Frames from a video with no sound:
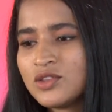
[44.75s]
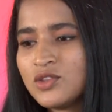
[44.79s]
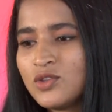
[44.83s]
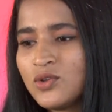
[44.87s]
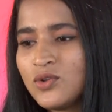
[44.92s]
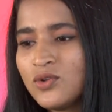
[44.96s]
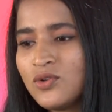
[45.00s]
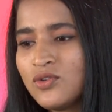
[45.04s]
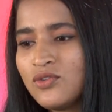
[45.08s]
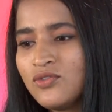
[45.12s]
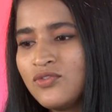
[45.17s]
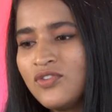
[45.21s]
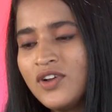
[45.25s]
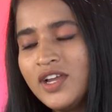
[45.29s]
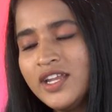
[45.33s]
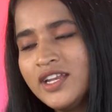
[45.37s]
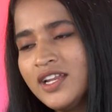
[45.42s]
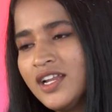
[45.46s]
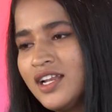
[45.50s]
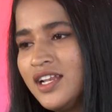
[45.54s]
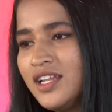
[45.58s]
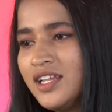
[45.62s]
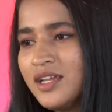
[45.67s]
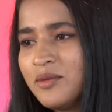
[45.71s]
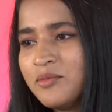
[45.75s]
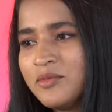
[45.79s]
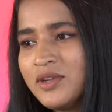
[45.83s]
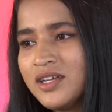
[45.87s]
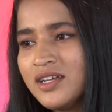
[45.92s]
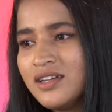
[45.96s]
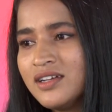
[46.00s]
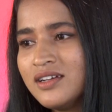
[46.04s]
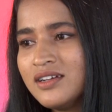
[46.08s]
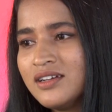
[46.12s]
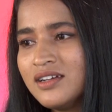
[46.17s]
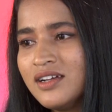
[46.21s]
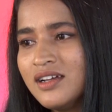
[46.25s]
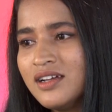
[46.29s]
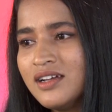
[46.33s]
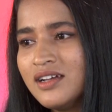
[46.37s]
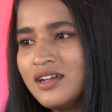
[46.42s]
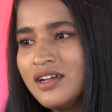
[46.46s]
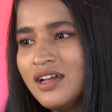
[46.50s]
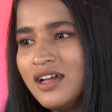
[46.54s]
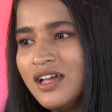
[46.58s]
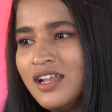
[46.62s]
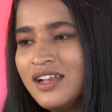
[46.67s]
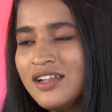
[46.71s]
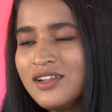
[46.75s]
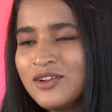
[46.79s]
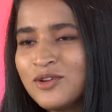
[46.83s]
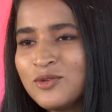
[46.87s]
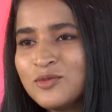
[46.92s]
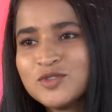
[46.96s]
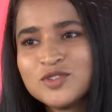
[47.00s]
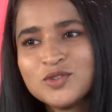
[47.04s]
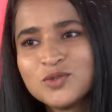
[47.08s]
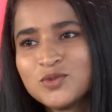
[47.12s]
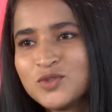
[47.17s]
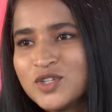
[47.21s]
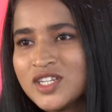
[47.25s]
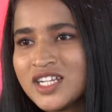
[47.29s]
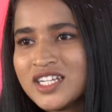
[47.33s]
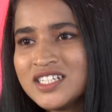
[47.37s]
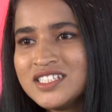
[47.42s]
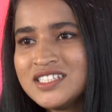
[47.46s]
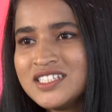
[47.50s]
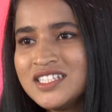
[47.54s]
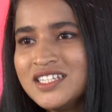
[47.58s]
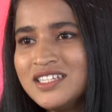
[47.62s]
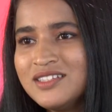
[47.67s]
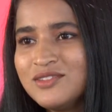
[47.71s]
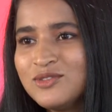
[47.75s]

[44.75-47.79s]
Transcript: তো ফাইনালে আমরা আল্লাহর রহমতে উঠে গেছি